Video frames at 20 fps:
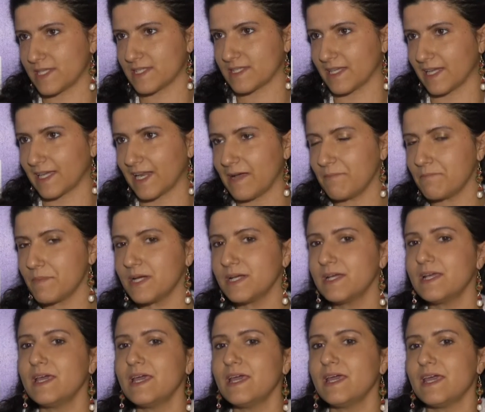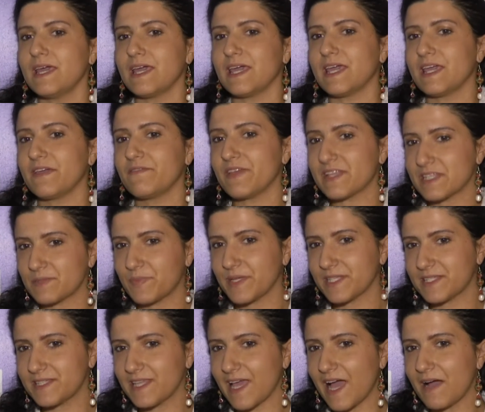Instagram. E vi
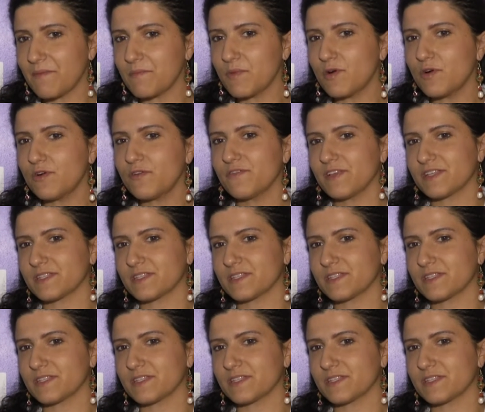aspettiamo,